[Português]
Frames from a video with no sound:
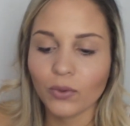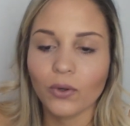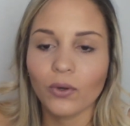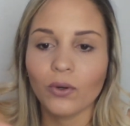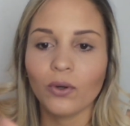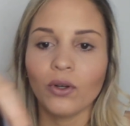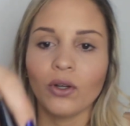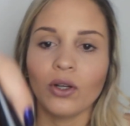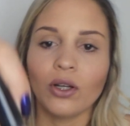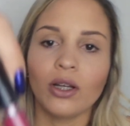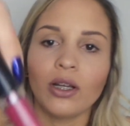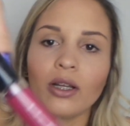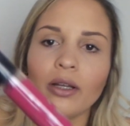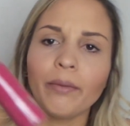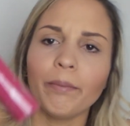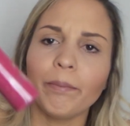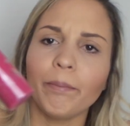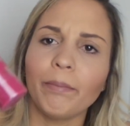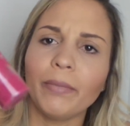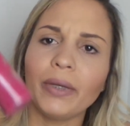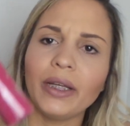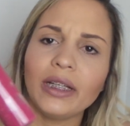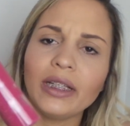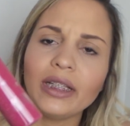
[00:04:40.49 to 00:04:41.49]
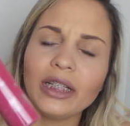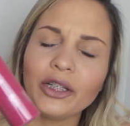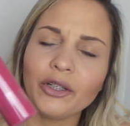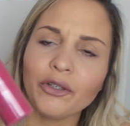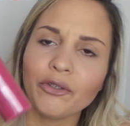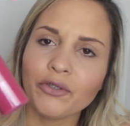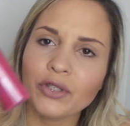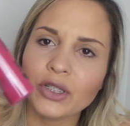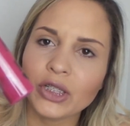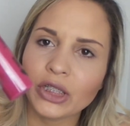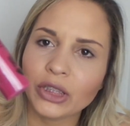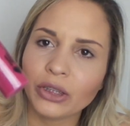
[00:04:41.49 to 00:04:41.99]
ó. Bem
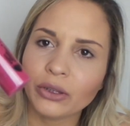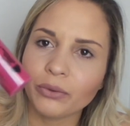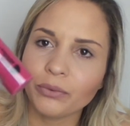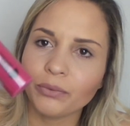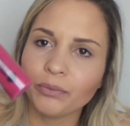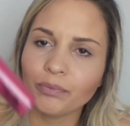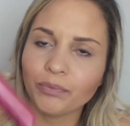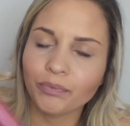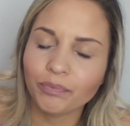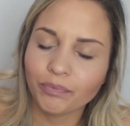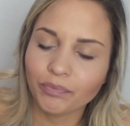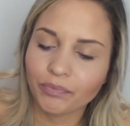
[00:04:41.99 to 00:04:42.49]
lindinho.